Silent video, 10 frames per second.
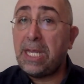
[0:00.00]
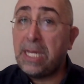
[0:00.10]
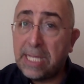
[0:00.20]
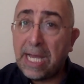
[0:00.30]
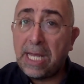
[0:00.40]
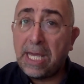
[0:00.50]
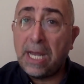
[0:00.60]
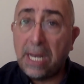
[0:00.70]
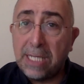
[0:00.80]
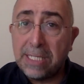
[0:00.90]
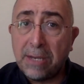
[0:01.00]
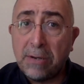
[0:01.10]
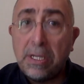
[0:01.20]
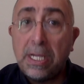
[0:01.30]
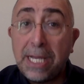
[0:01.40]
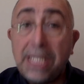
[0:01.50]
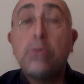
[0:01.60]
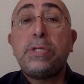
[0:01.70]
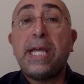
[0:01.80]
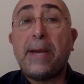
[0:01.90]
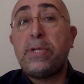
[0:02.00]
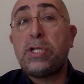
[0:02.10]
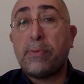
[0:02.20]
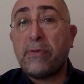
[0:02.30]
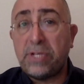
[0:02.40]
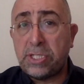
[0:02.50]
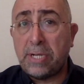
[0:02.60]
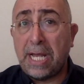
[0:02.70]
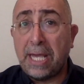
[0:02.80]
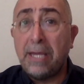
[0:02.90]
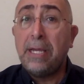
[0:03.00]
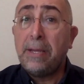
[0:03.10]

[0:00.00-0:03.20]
in Italia e all'estero in ogni ambito professionale,